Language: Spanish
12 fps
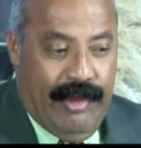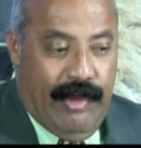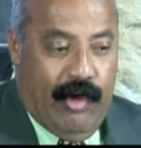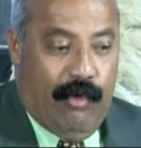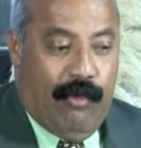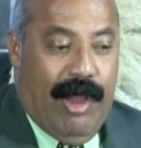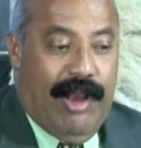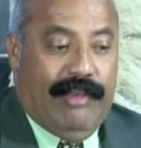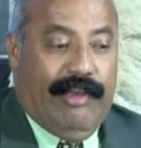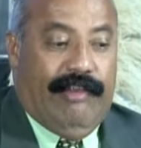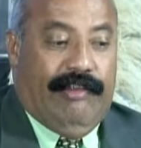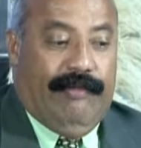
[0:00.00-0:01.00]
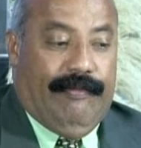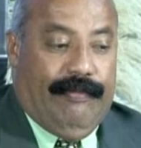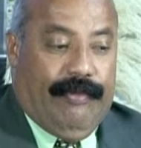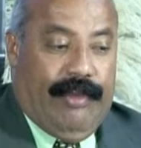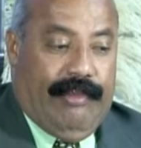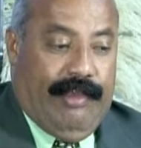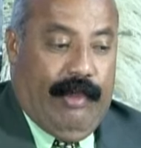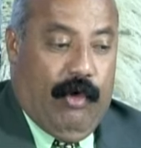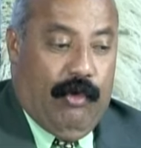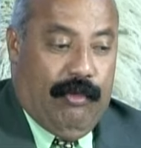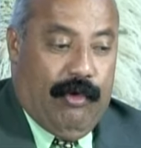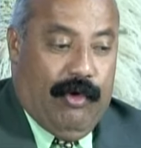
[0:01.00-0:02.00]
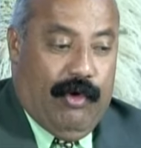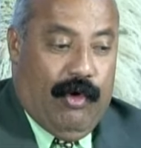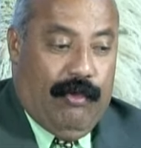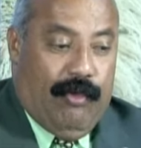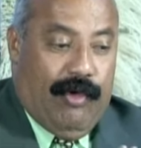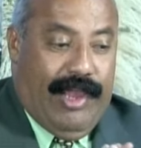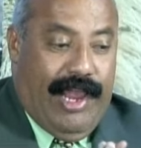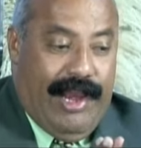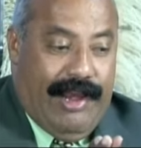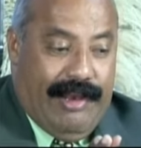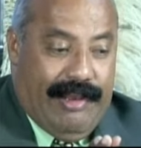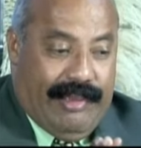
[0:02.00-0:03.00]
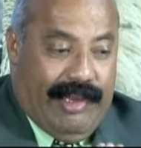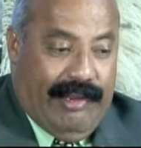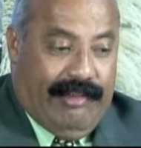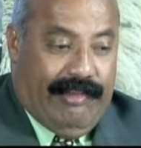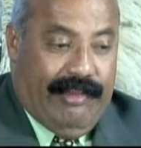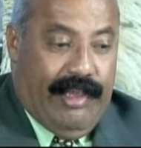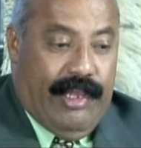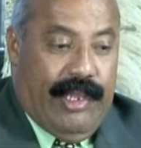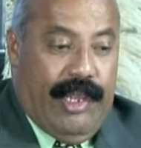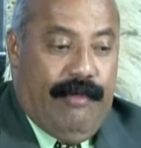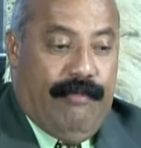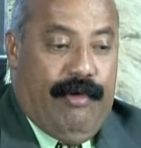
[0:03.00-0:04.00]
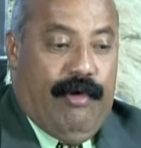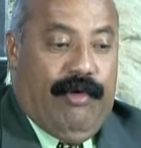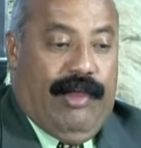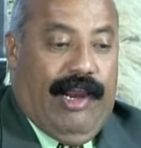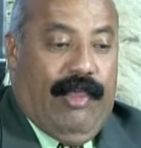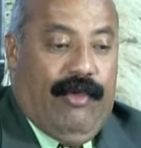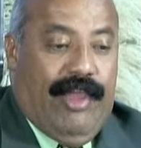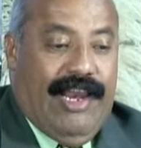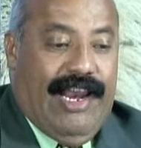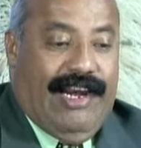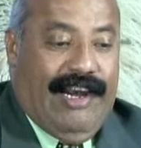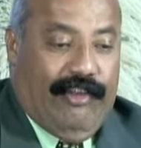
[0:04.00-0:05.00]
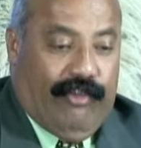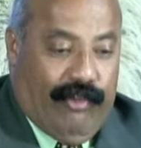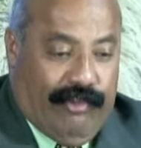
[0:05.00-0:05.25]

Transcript: Como antes Dice, como, entes involucrados en la relación